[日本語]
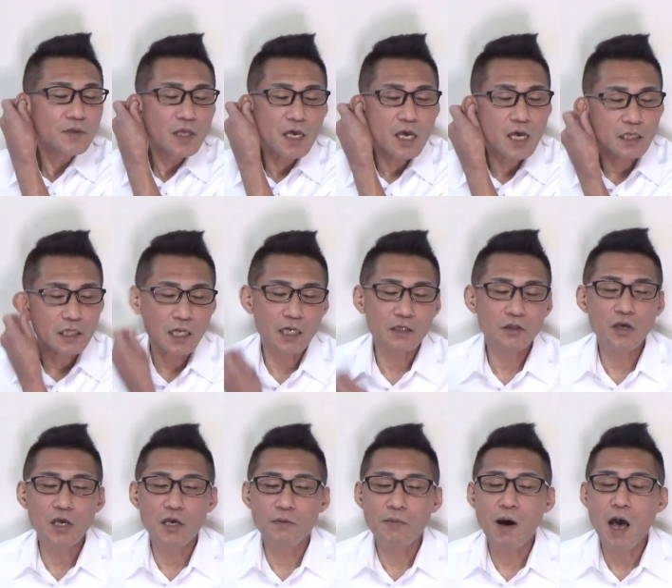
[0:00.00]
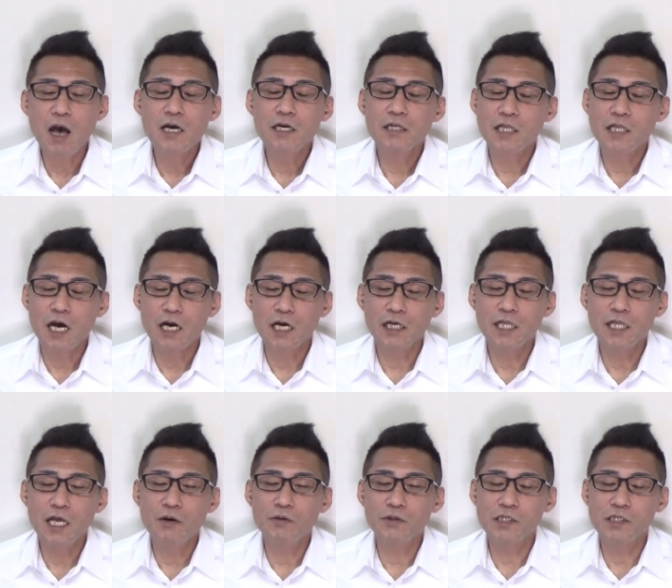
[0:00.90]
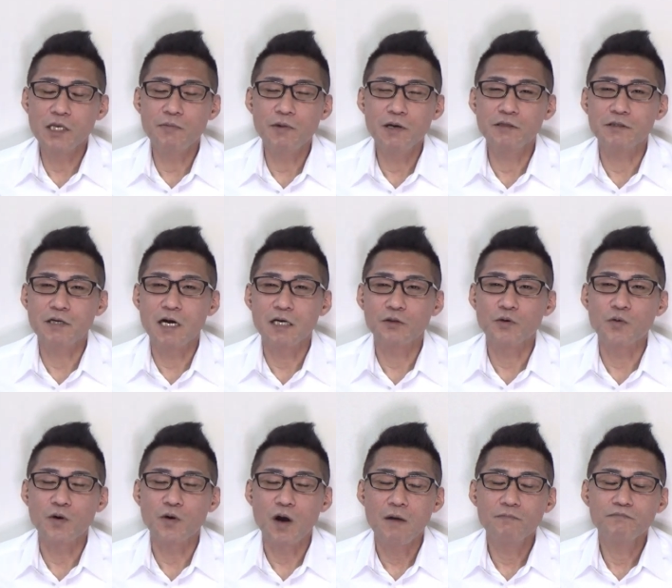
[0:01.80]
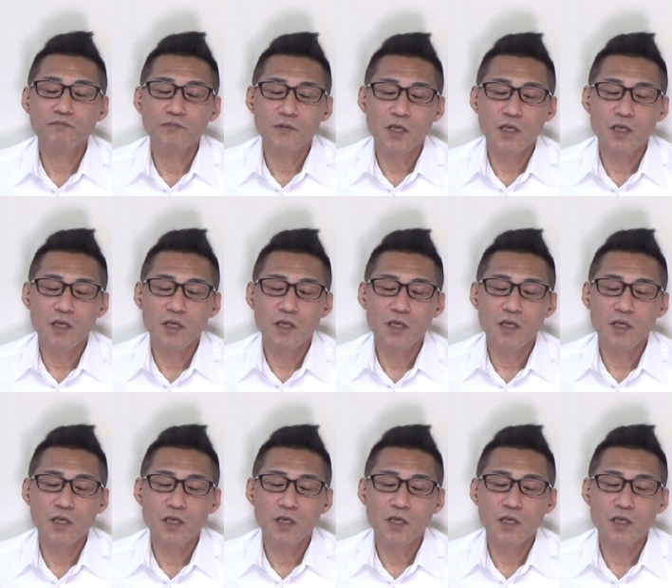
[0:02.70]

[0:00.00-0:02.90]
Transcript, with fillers: えー、例えば、武田を攻めるかどうか、